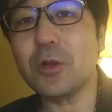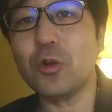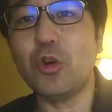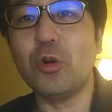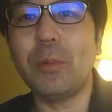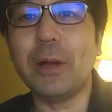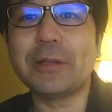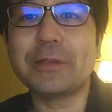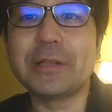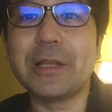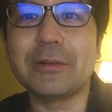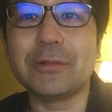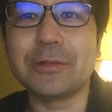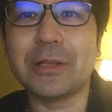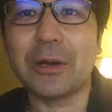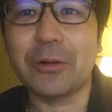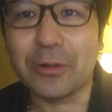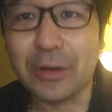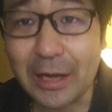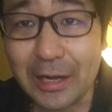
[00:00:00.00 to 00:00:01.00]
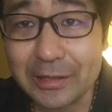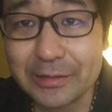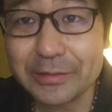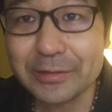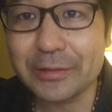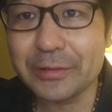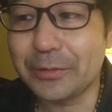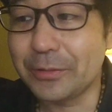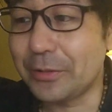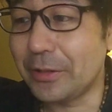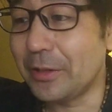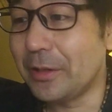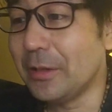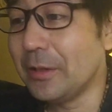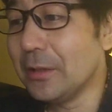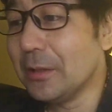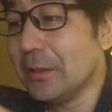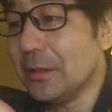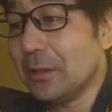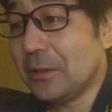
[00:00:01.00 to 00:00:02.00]
困ってるんだろうなっていうふうに
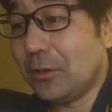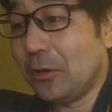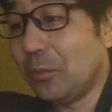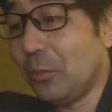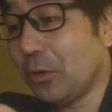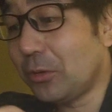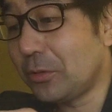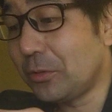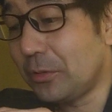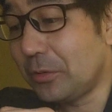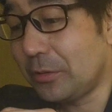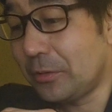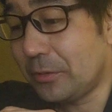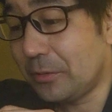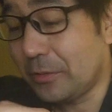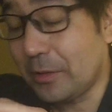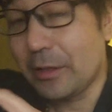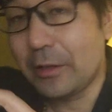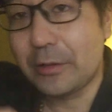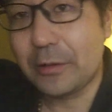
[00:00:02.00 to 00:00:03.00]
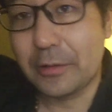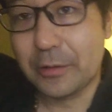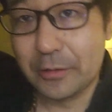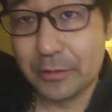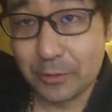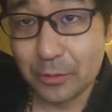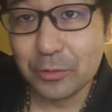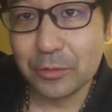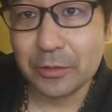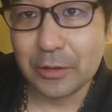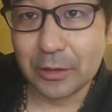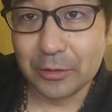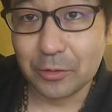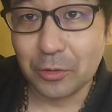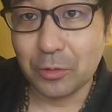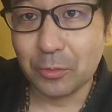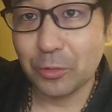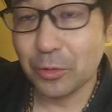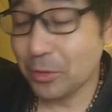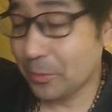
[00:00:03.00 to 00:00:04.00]
思ってるんだ
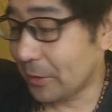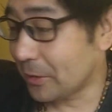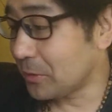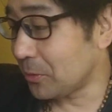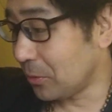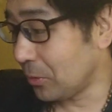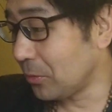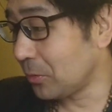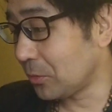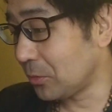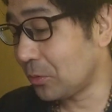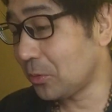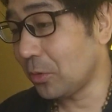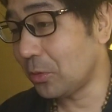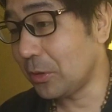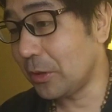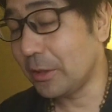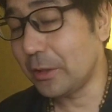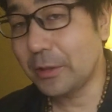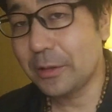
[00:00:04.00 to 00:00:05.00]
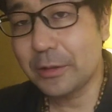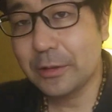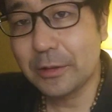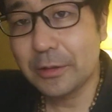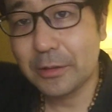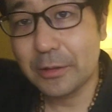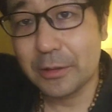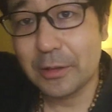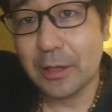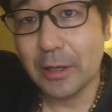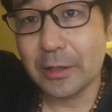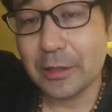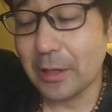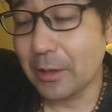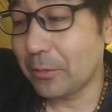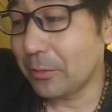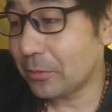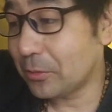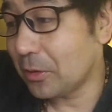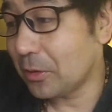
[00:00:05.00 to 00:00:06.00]
と思います。本当に。いやいや、本